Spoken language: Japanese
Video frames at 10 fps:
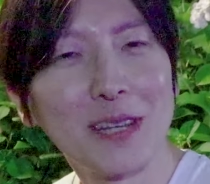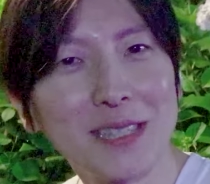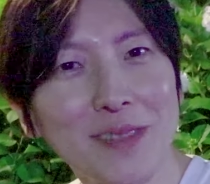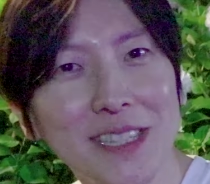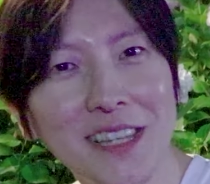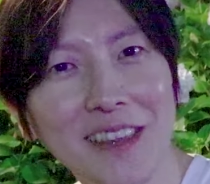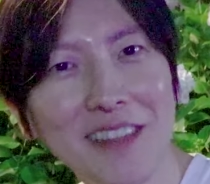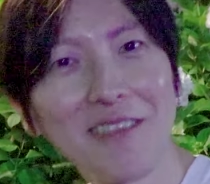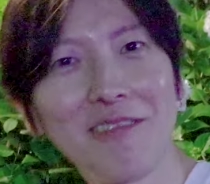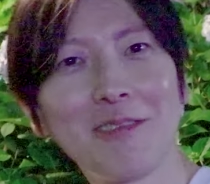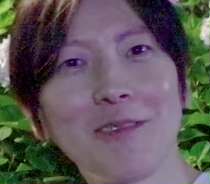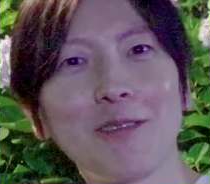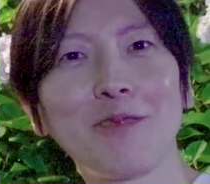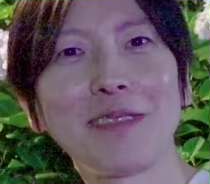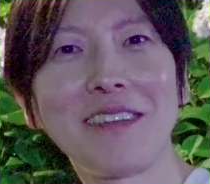皆様、ぜひチャンネル登録、
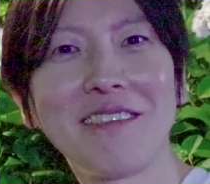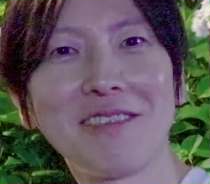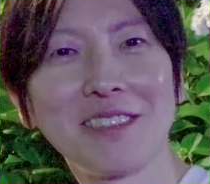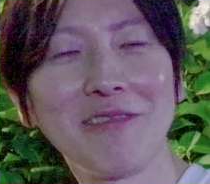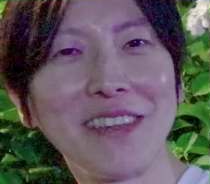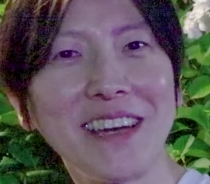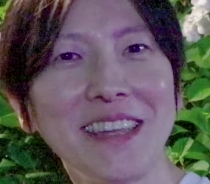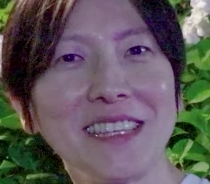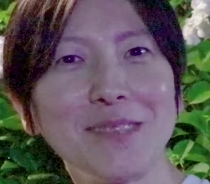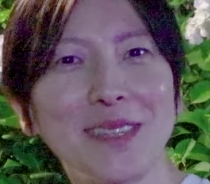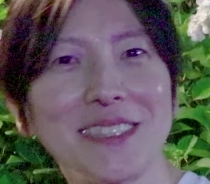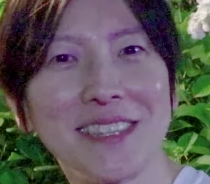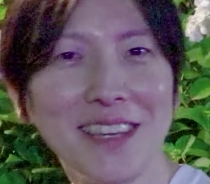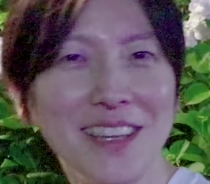グッドボタンよろしくお願いいたします。